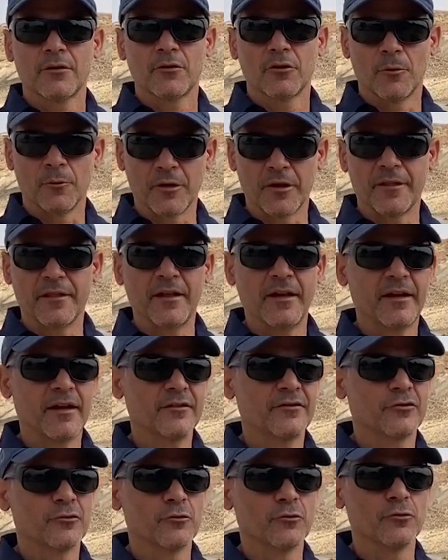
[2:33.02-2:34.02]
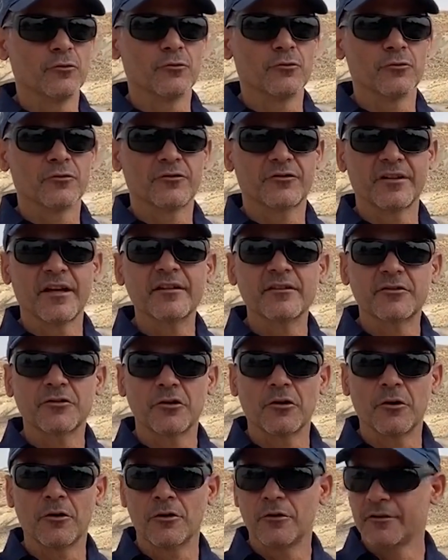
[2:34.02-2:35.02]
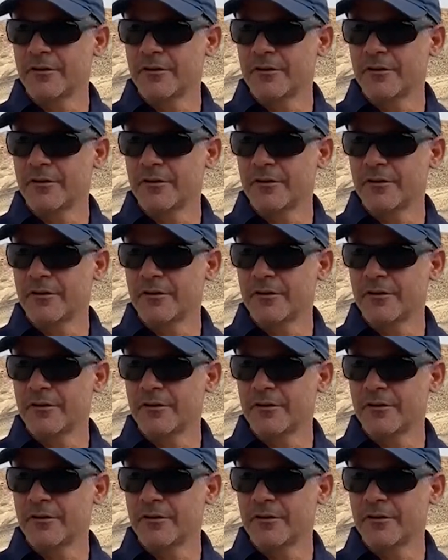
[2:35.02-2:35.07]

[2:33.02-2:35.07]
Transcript: Como les dije, su centro